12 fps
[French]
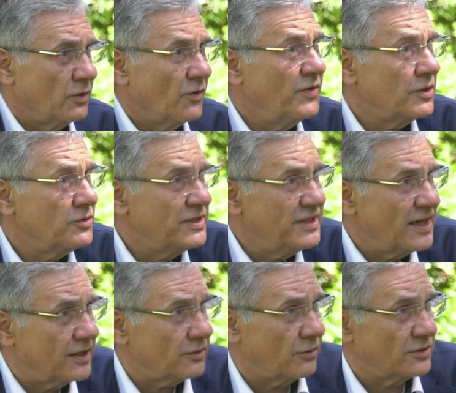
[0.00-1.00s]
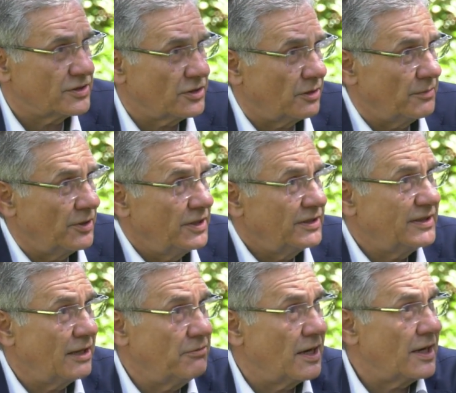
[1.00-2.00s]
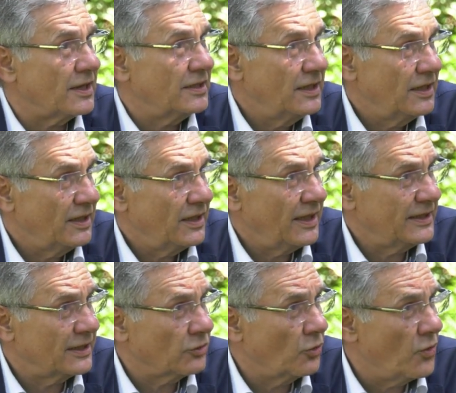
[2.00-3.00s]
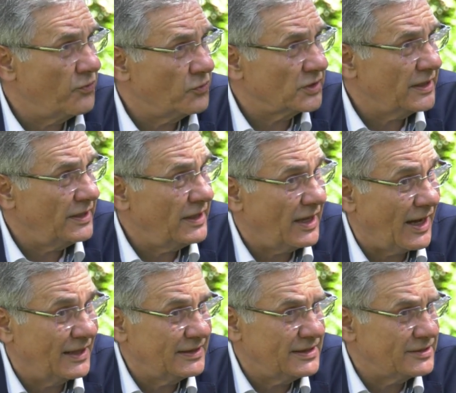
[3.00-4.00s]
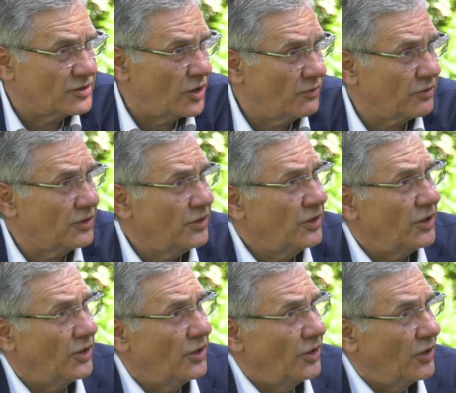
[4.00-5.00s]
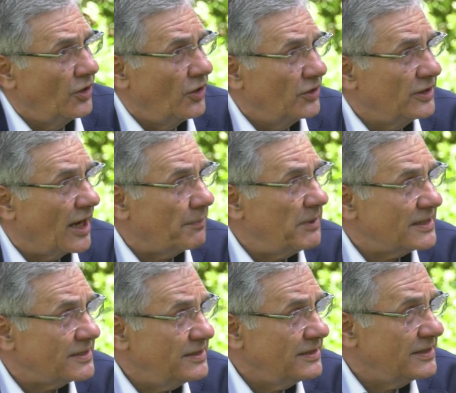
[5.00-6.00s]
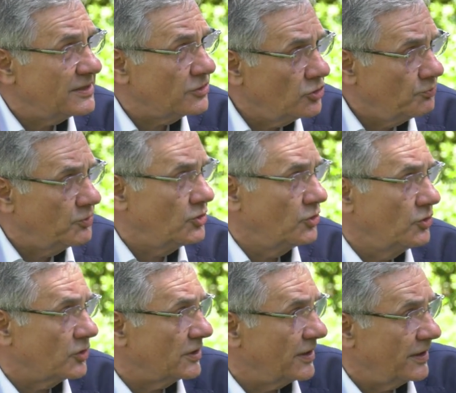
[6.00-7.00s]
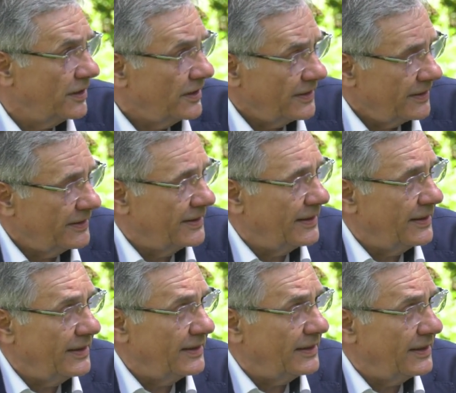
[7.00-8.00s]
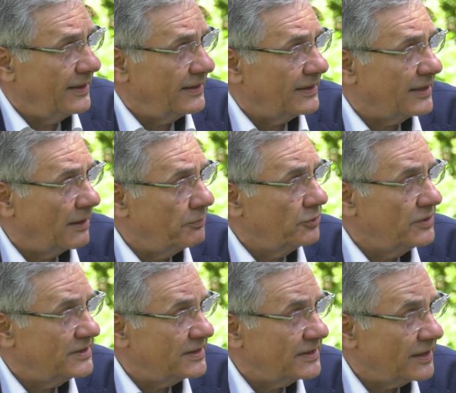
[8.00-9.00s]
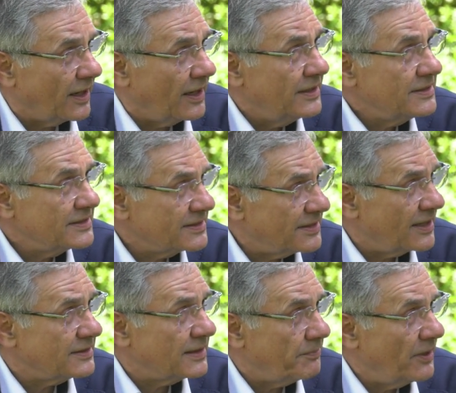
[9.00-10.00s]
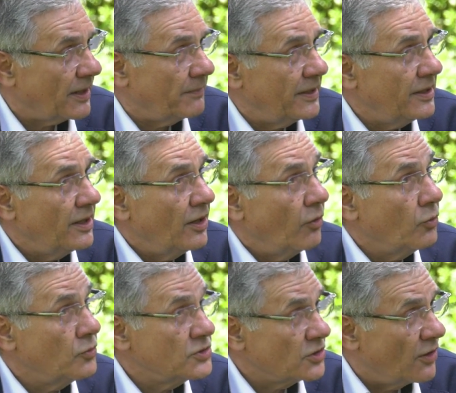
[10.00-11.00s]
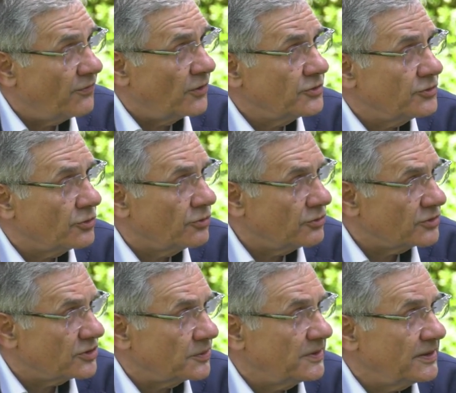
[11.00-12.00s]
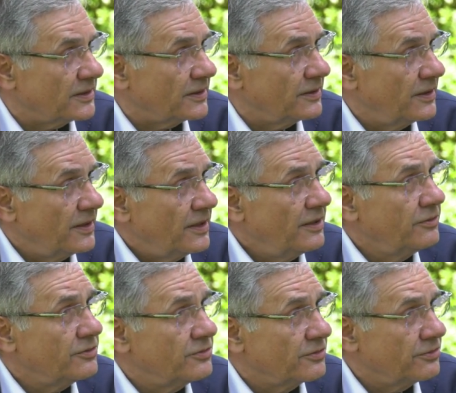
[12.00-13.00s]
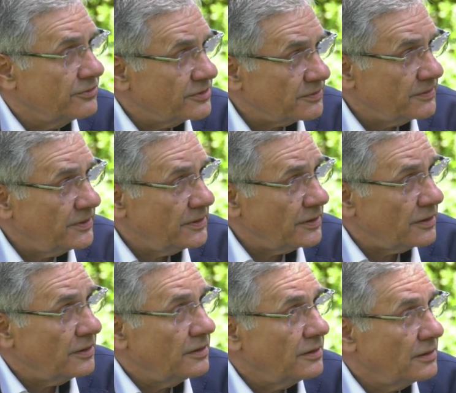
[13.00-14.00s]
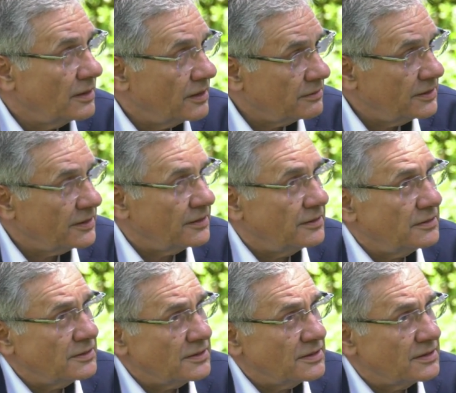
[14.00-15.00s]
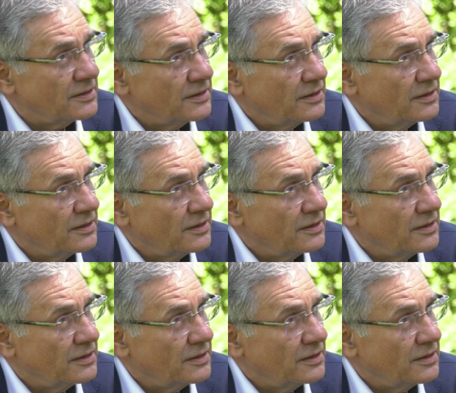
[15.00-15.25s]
de faire du théâtre ensemble, d'avoir d'être confrontés à des œuvres euh, d'art plastique, des sculptures, des, des, tableaux, etc. Ça, ça permet aux enfants de se construire et de se construire dans la tolérance